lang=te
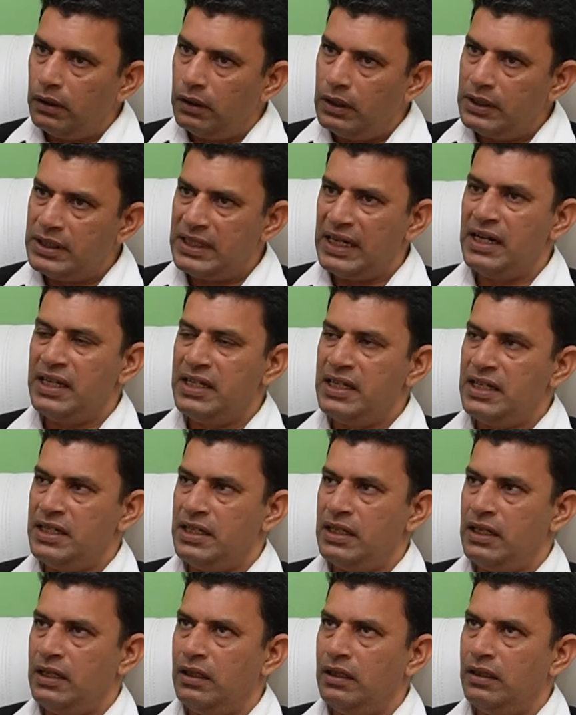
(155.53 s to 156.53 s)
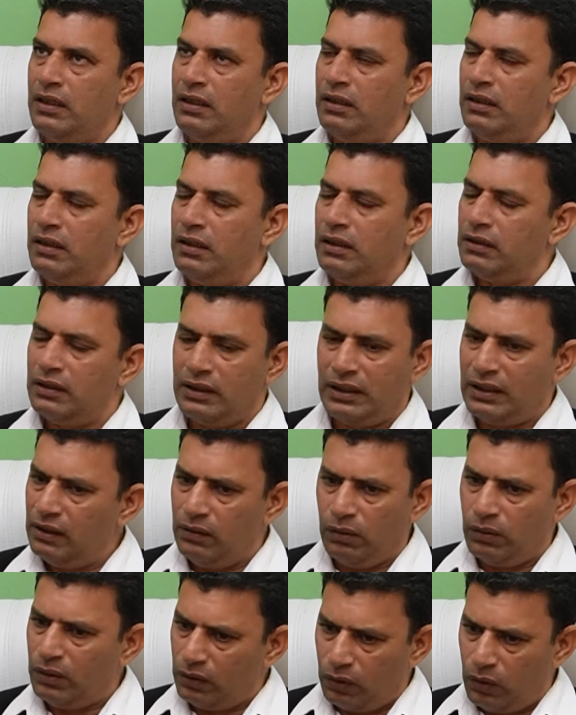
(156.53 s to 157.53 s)
డిసైడ్ చేసే
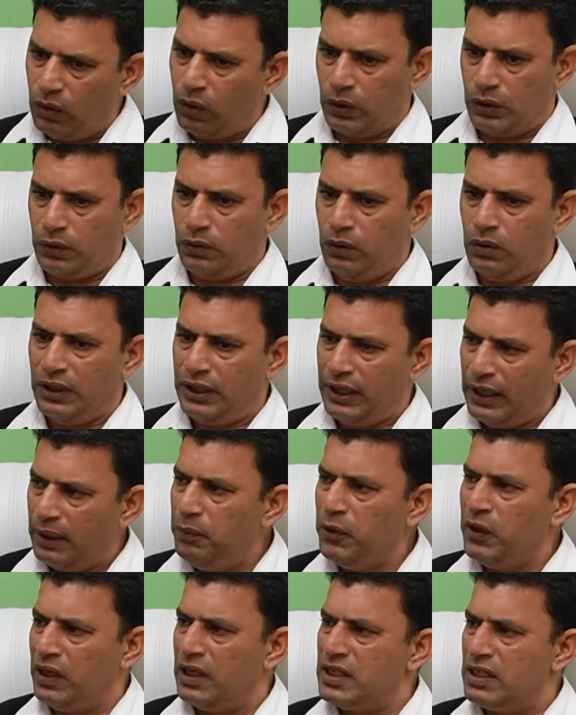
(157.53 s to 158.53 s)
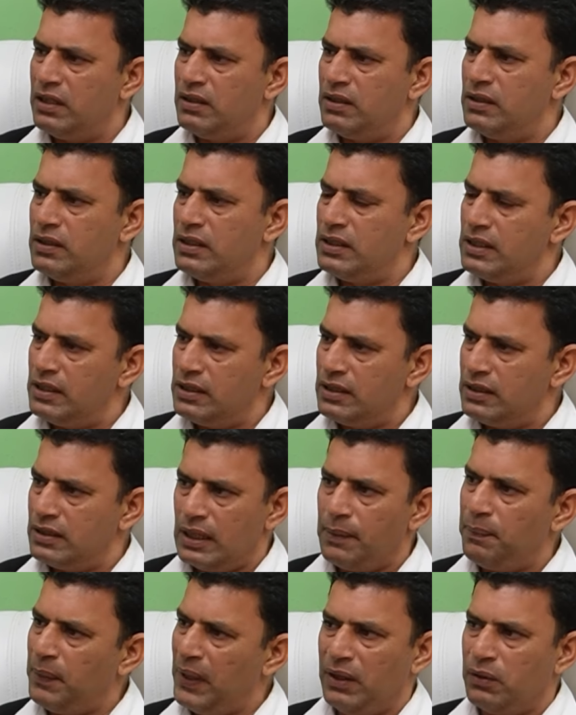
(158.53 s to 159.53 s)
ఒక కోర్ట్ ఒక ట్రిబ్యునల్ hmm.
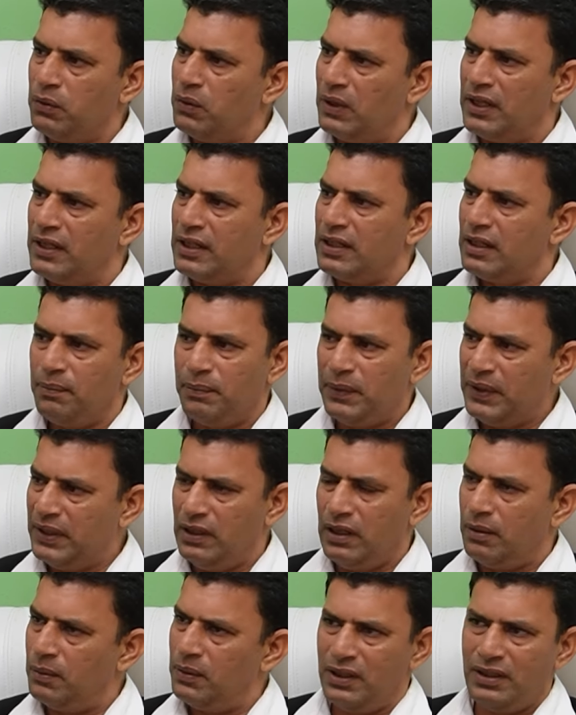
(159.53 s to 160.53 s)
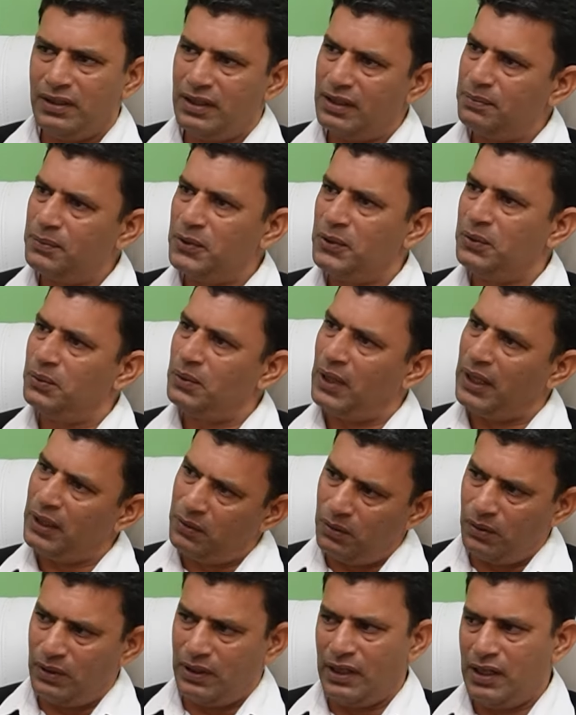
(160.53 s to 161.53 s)
సపరేట్ ఉంటుంది కంపెనీలో కూడా ఇంతకుముందు
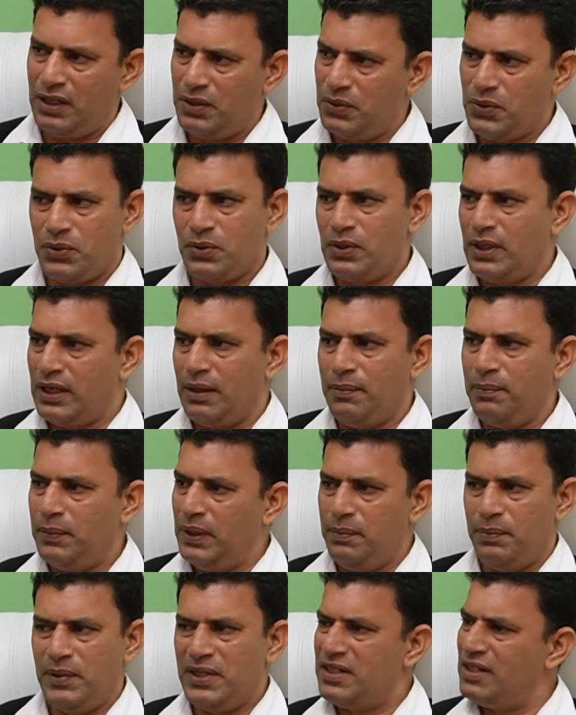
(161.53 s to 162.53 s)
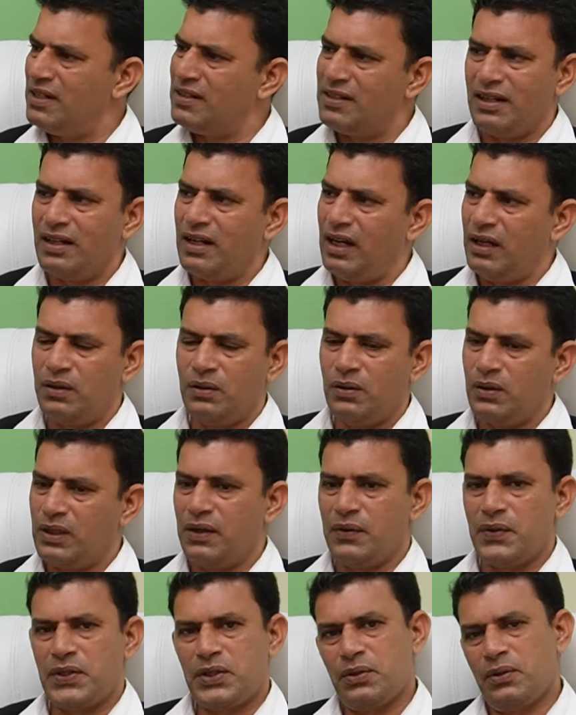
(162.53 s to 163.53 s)
హైకోర్టులని చూస్తుండే కంపెనీ పిటిషన్స్ అన్ని
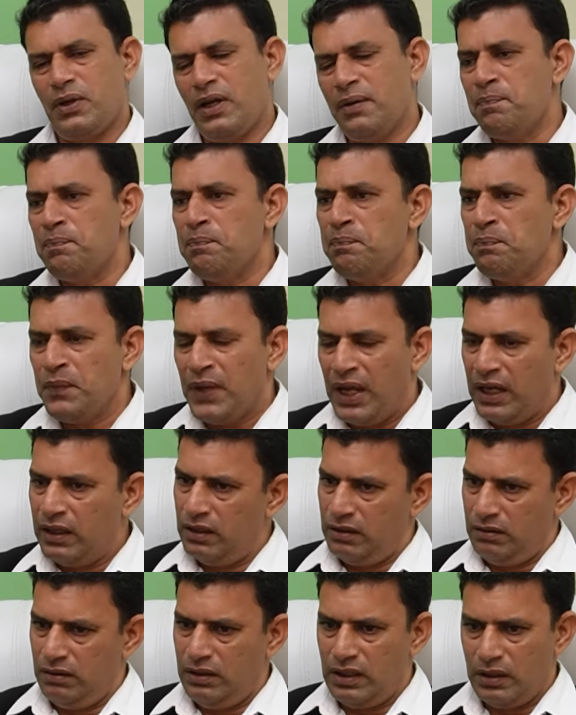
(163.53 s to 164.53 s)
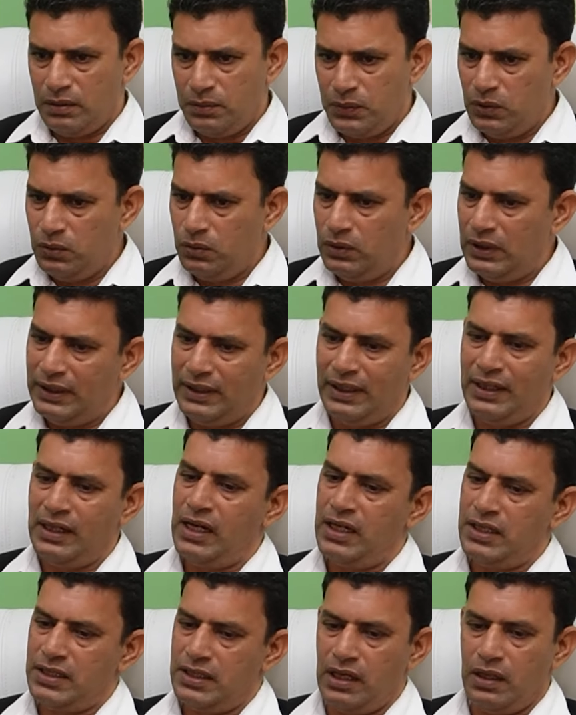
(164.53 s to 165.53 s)
హైకోర్టుకే వస్తుండే అయితే ఇంతకుముందు ఉన్నత
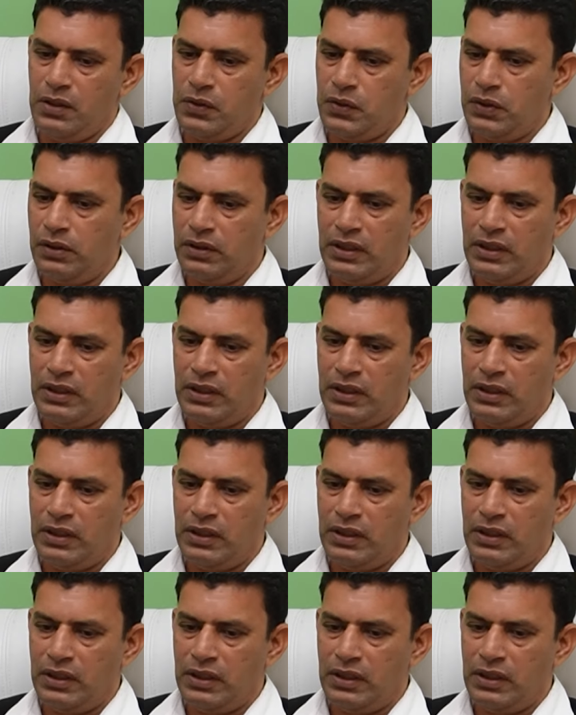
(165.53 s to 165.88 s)
న్యాయస్థాలు